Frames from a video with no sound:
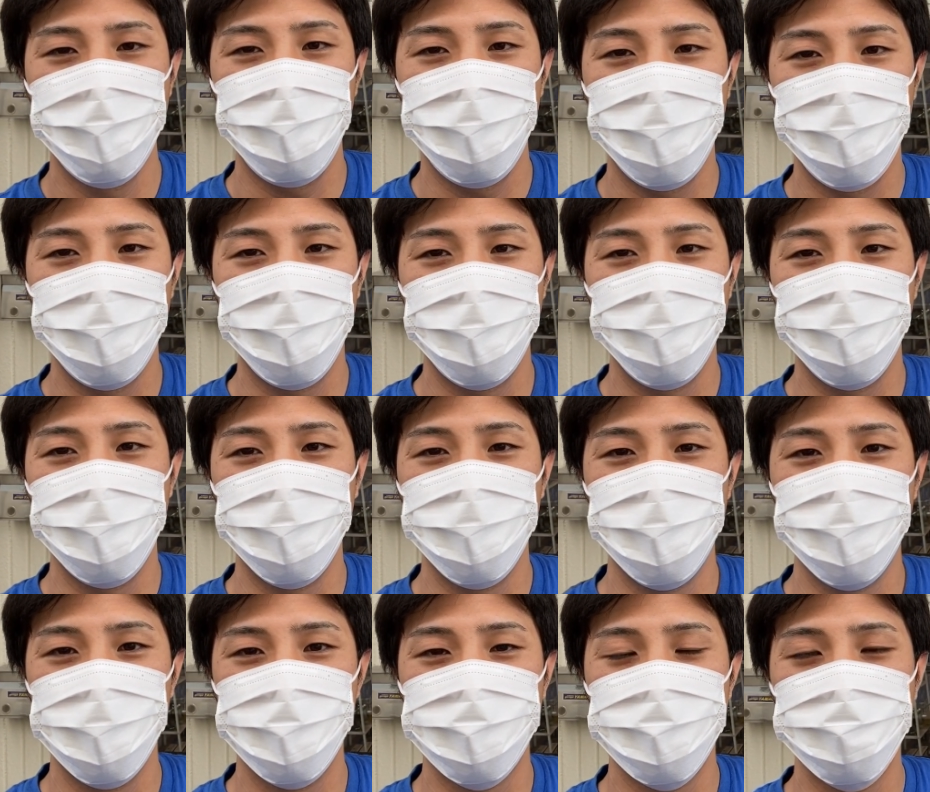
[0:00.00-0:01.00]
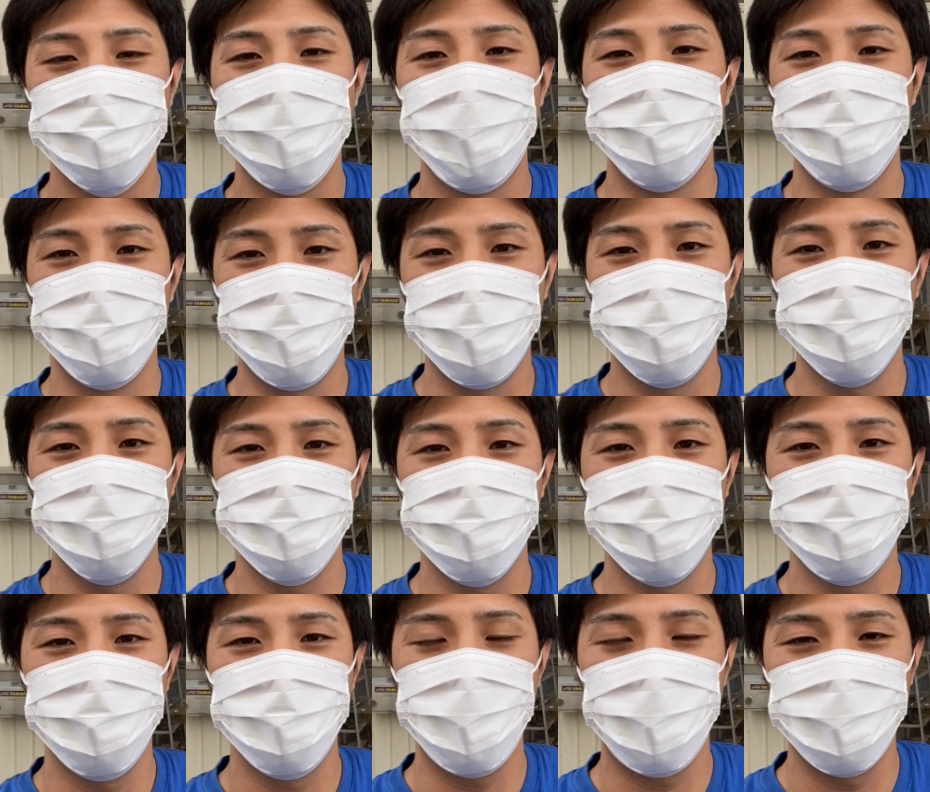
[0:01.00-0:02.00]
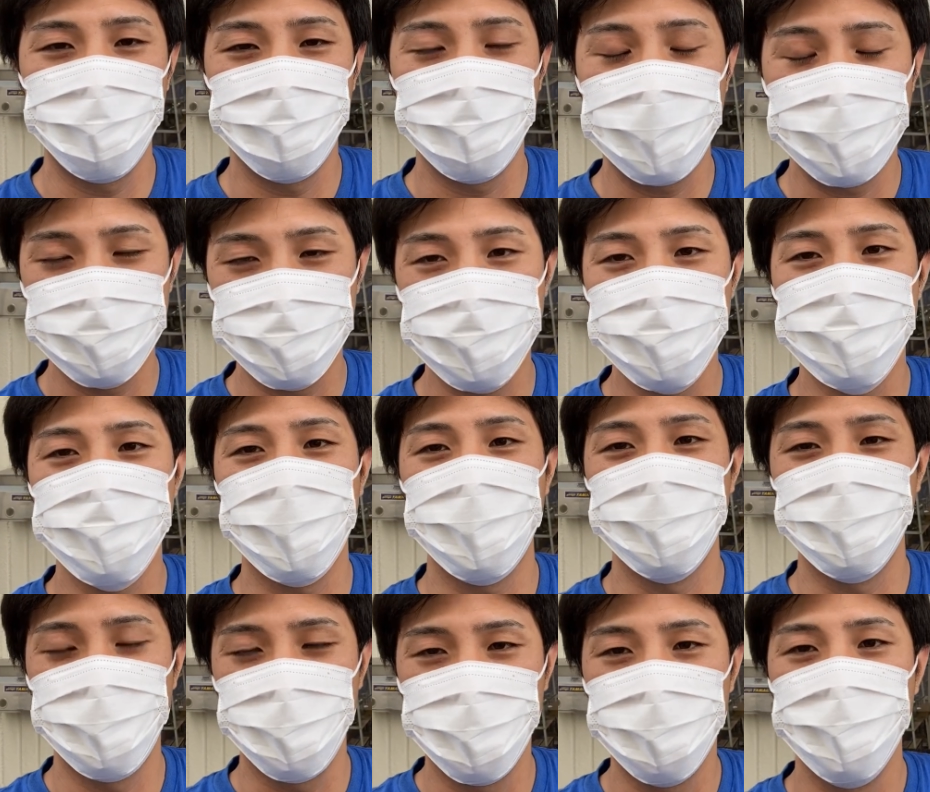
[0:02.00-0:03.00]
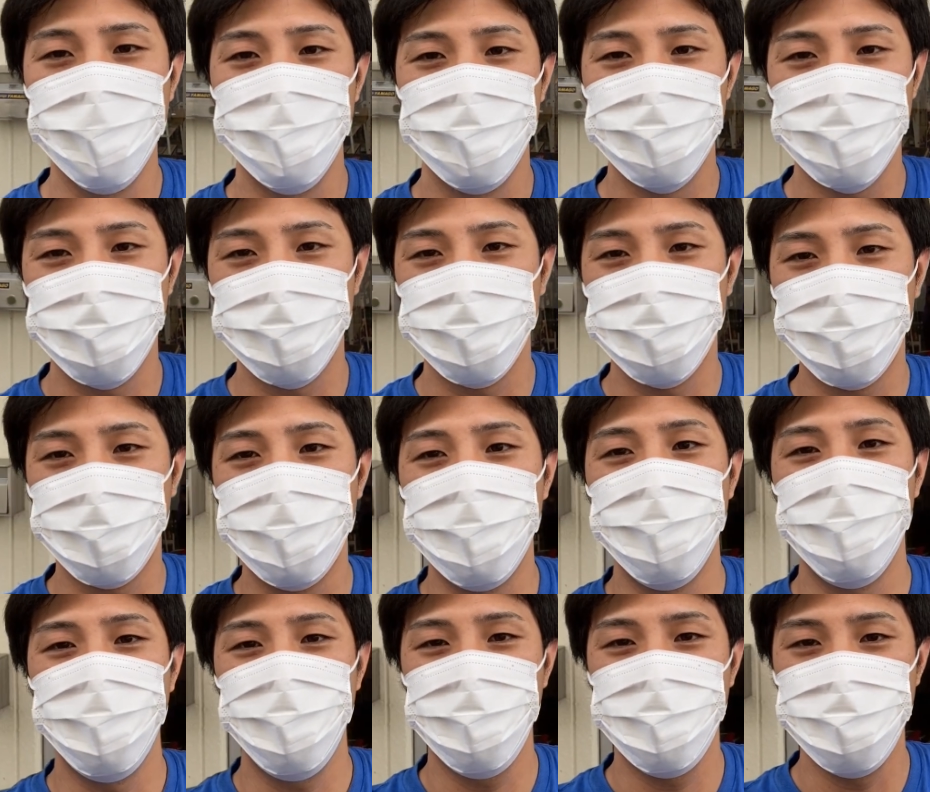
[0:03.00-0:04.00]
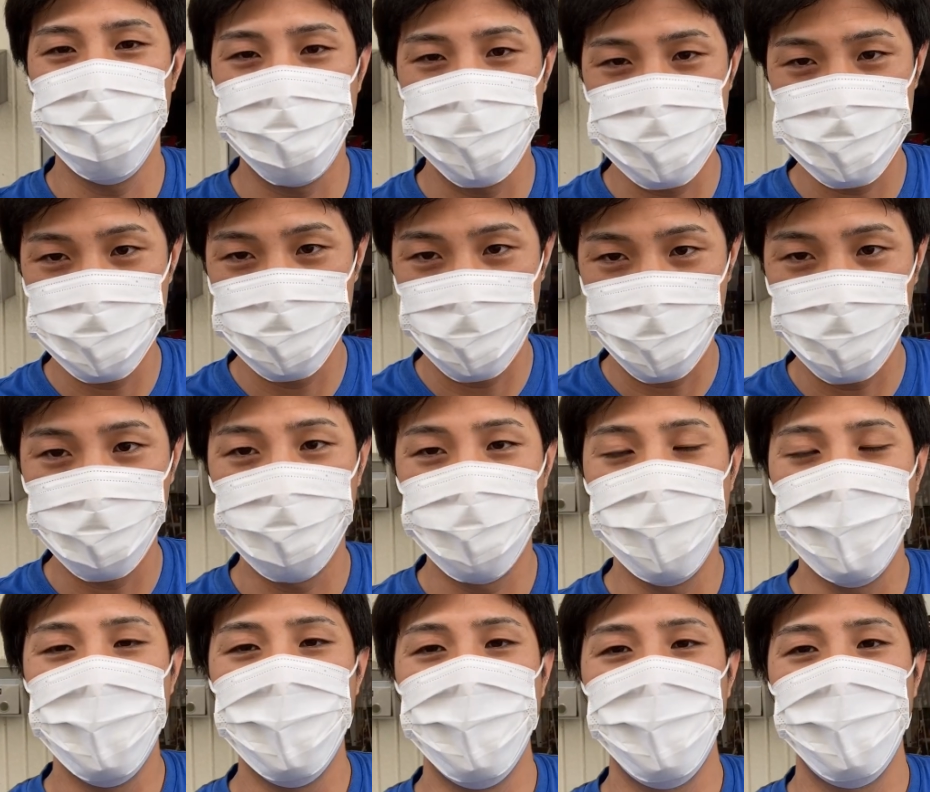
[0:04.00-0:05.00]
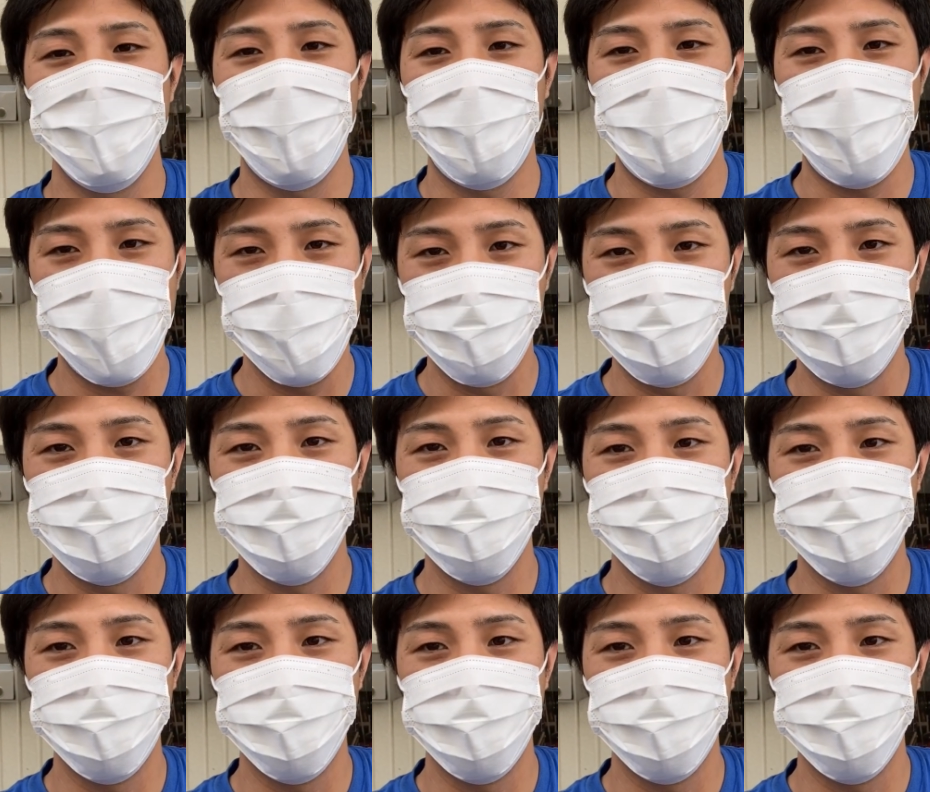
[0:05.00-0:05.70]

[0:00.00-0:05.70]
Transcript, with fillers: え車をねあの完成したんでちょっと取りに来ましたはい